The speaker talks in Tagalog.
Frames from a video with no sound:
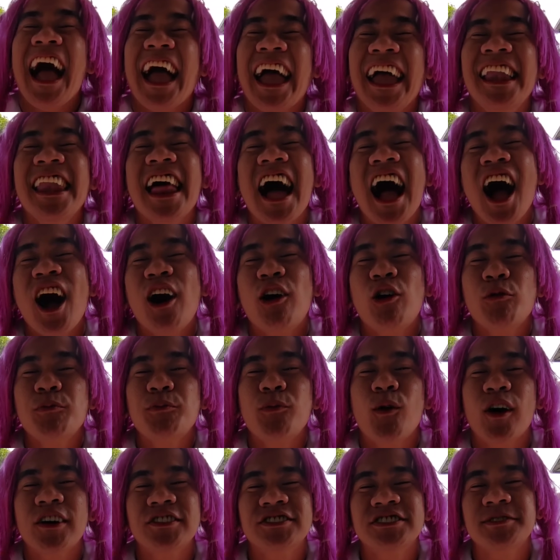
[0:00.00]
Kailangan ko
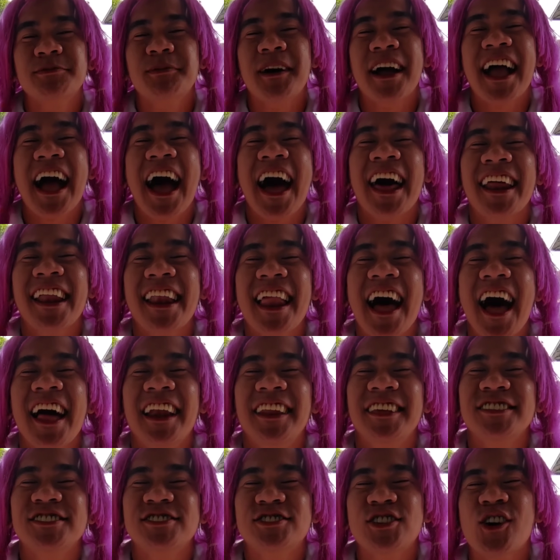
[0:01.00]
po kasi mag-aral
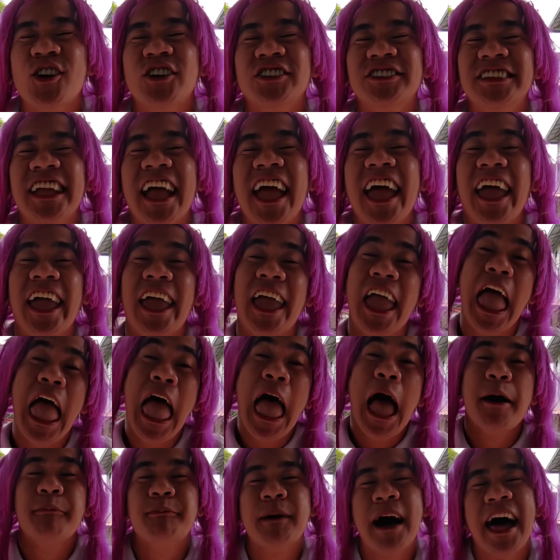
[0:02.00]
aling Sonya he. Eh.
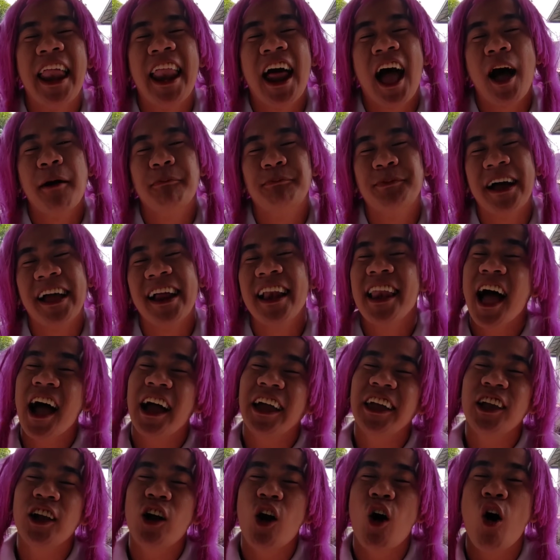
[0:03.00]
Para kapag
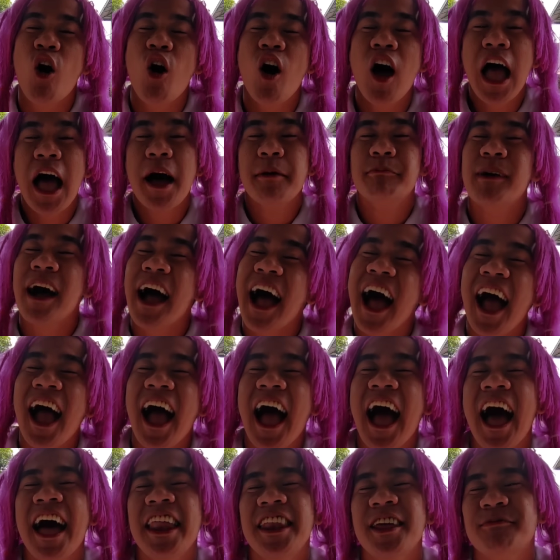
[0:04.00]
laki ko,
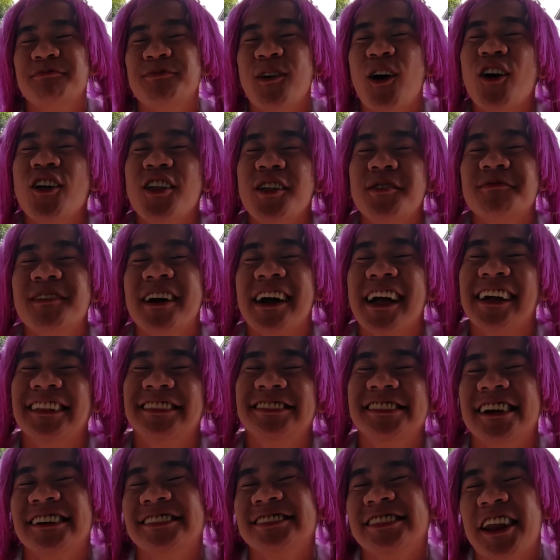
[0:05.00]
makakahanap ako ng
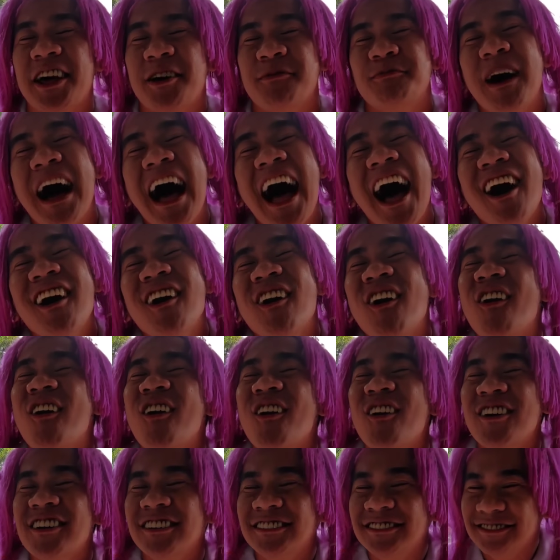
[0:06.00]
magandang
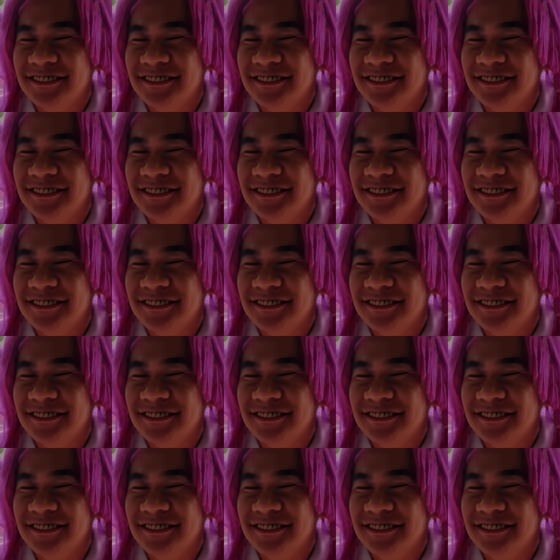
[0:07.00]
trabaho.